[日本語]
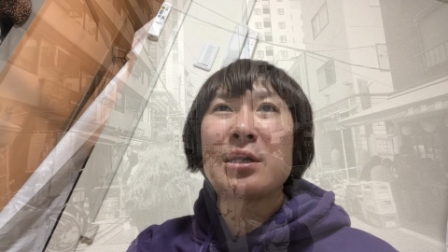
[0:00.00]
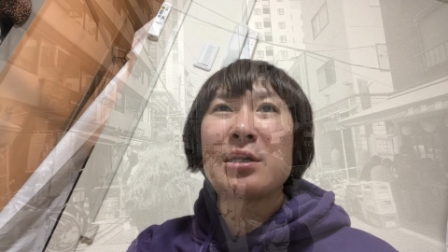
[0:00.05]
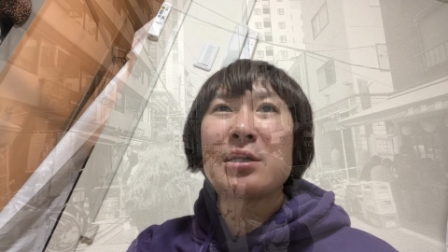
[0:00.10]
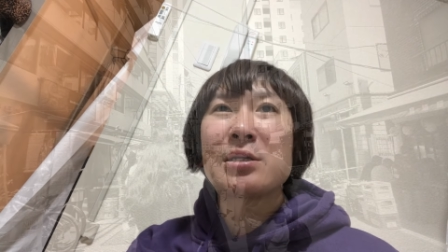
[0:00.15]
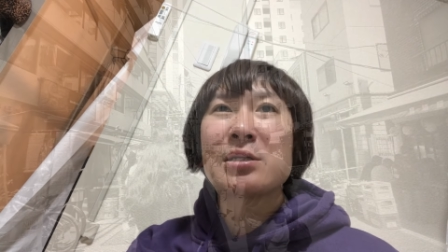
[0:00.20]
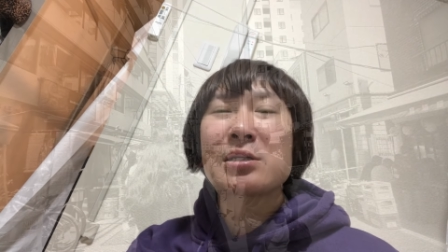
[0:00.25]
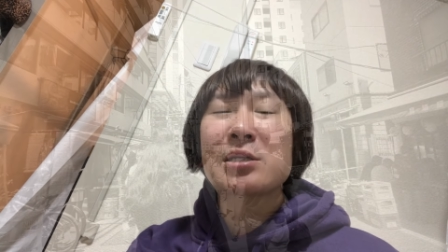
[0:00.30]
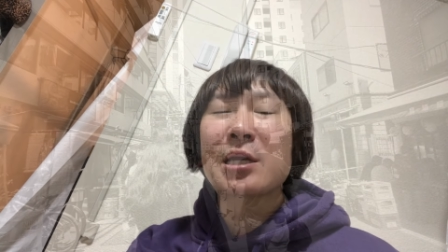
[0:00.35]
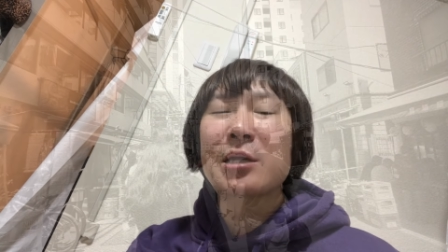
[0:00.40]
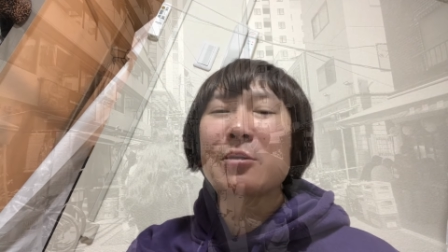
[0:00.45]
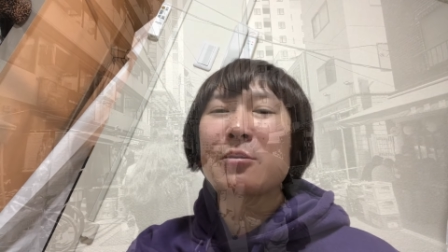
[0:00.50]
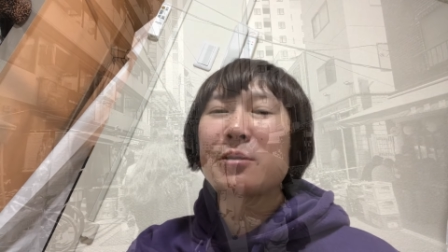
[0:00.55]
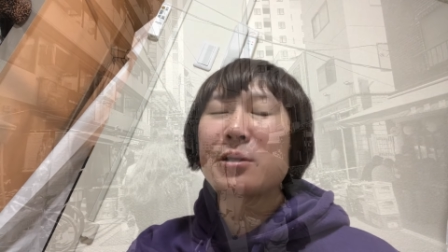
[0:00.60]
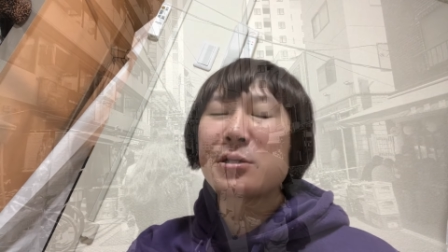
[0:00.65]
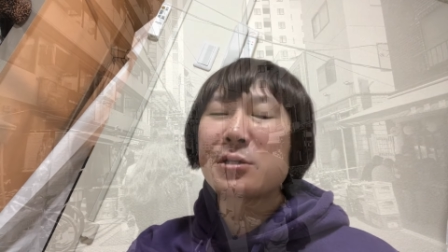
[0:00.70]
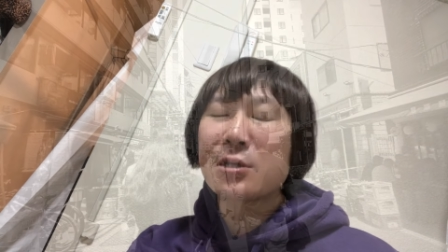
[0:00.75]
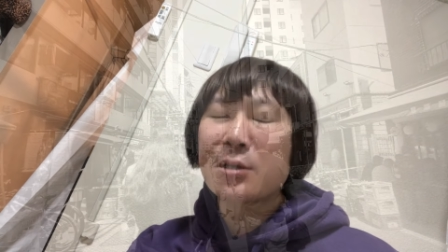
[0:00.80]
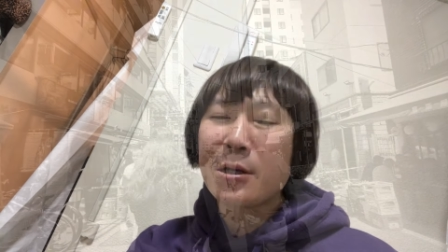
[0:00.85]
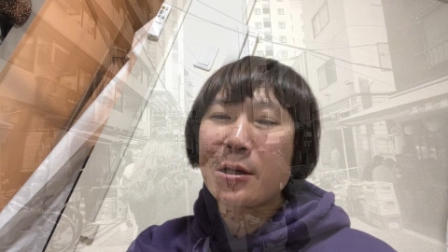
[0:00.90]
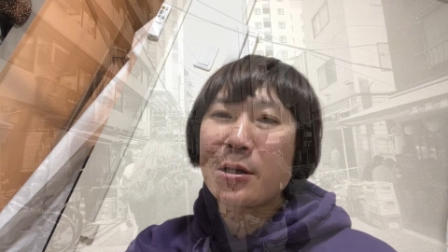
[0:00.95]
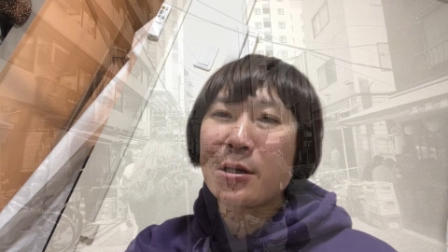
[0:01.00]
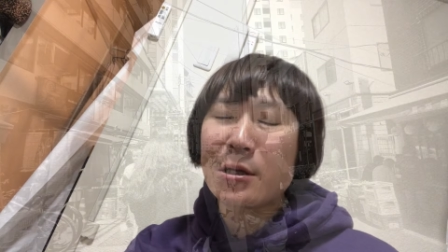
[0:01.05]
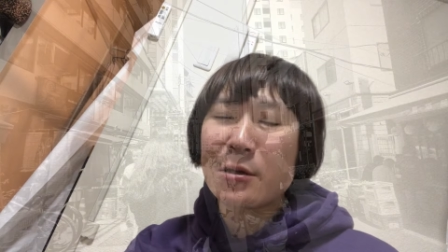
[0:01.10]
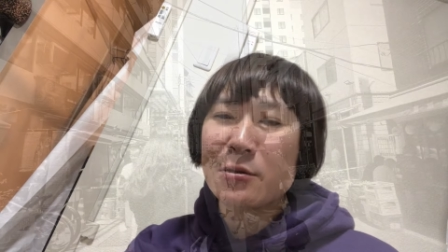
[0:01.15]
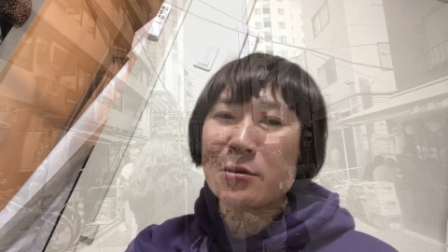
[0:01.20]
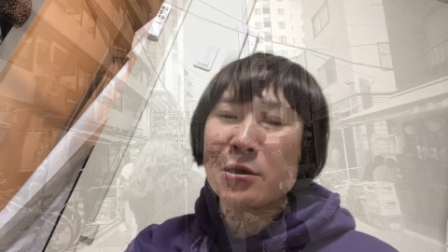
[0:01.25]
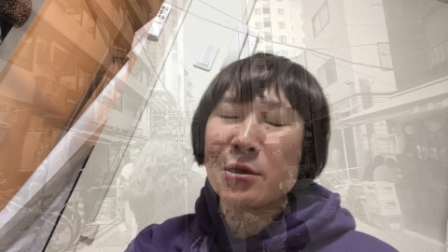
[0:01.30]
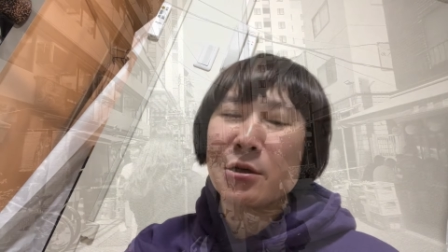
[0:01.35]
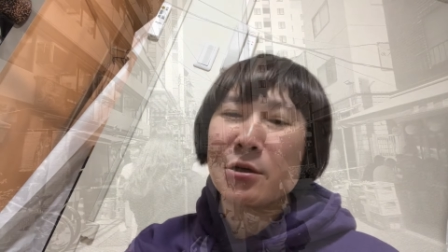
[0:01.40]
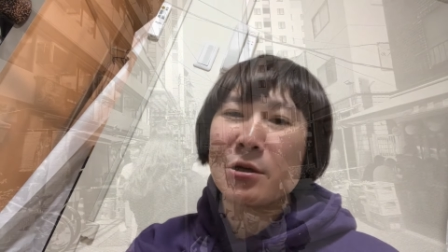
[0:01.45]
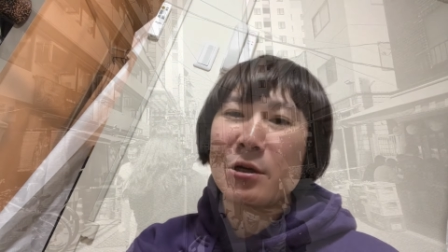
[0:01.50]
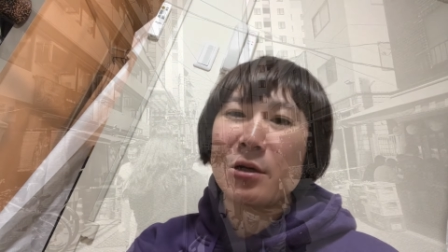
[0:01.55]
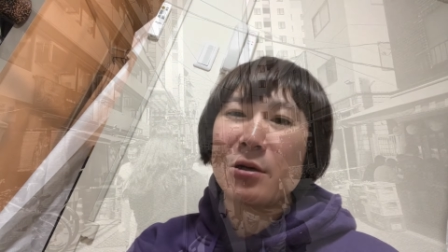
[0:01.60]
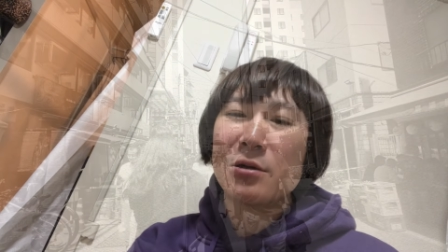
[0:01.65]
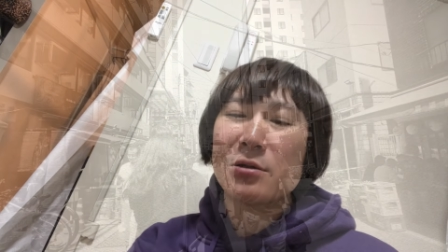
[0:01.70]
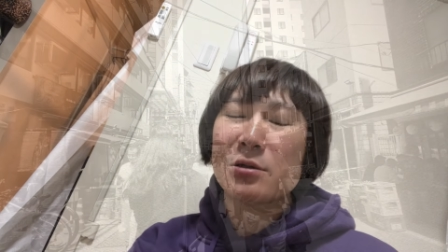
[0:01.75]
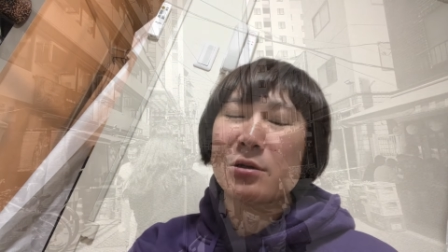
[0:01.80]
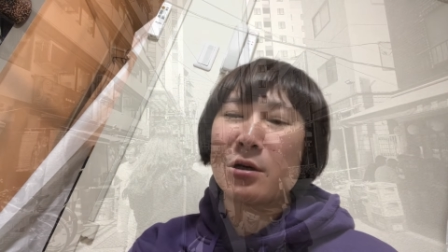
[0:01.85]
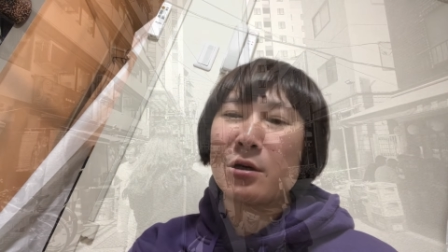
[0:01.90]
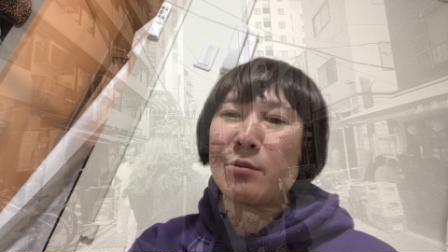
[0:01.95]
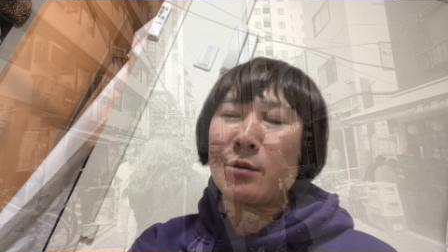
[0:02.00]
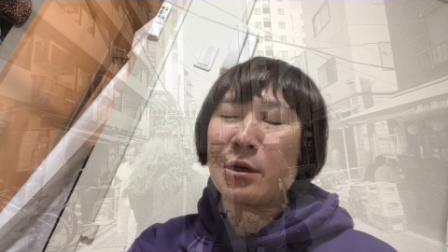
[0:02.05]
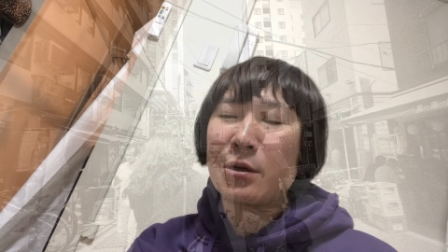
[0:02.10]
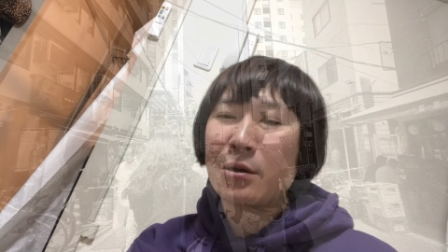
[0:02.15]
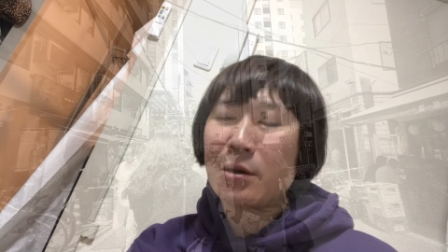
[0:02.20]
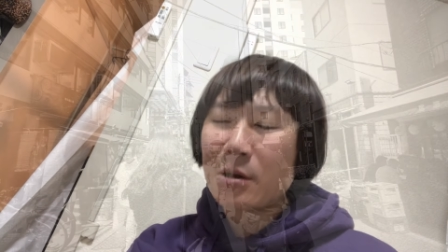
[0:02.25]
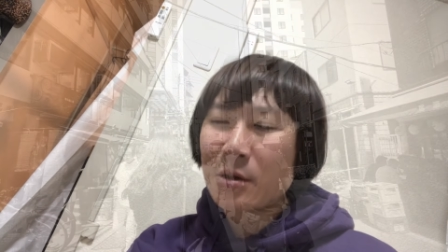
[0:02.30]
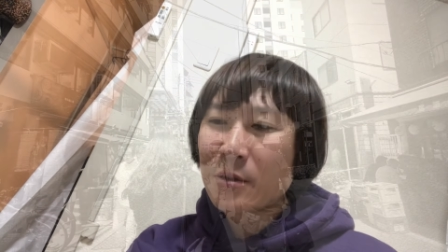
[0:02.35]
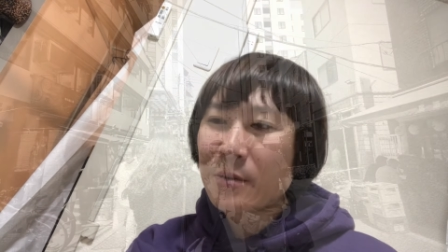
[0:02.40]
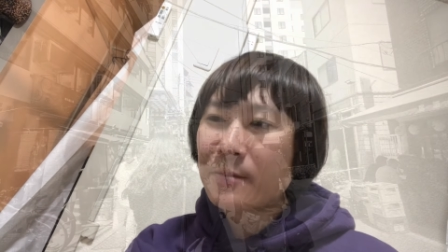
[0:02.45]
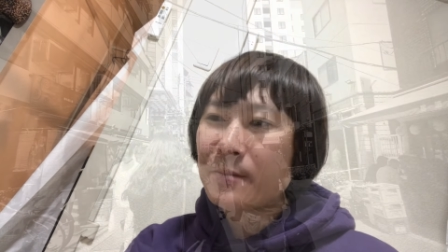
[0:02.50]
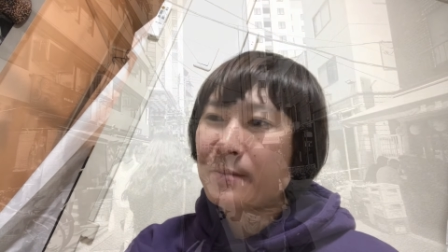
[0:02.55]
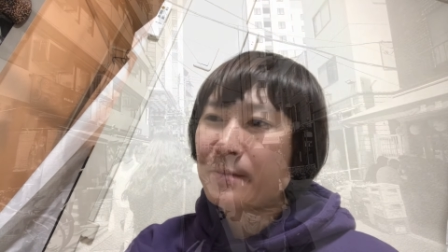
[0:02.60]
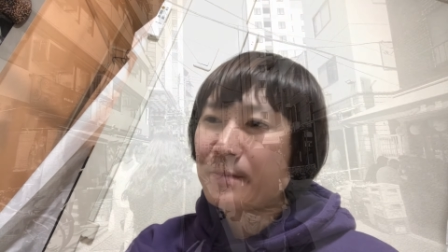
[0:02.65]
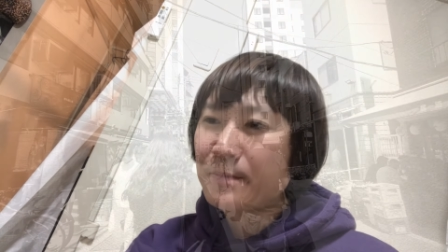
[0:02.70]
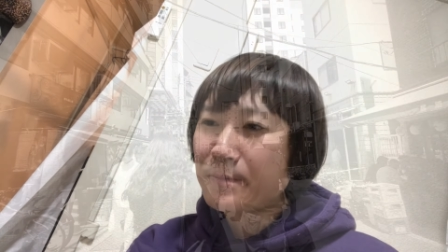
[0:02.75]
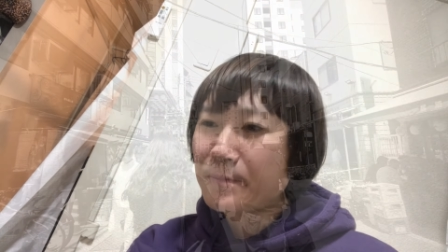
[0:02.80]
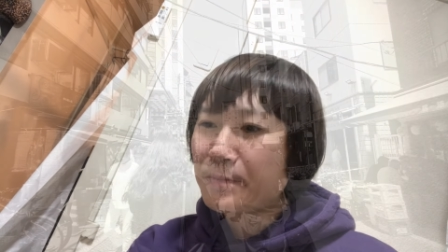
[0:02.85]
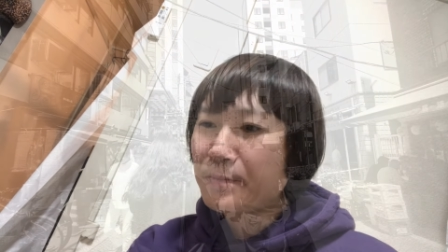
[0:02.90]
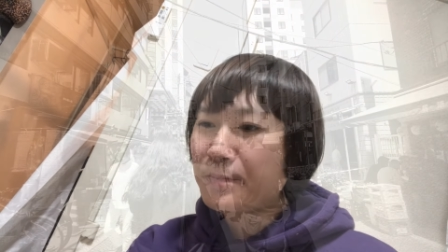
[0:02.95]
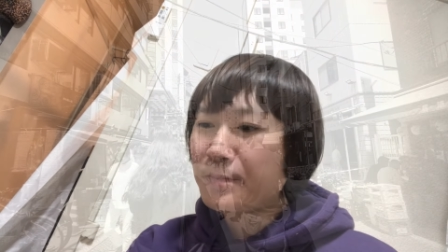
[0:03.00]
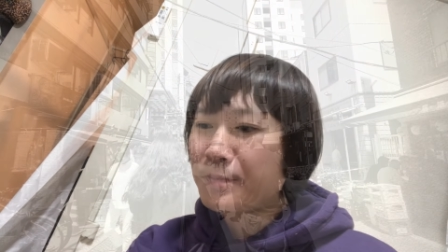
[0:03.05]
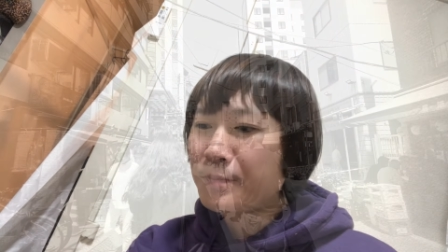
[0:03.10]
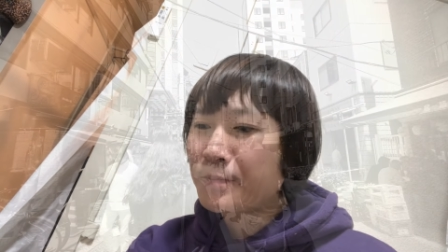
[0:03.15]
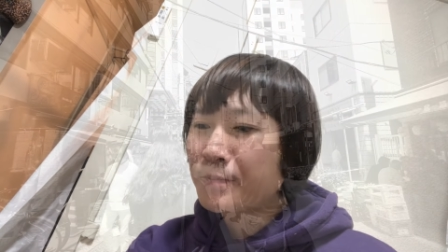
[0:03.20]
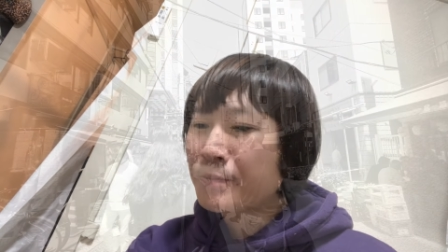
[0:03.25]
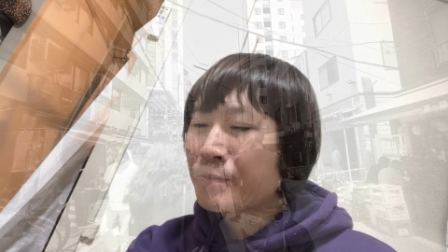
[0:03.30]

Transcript: 悟り世代ってあるじゃないですか今ね。うん、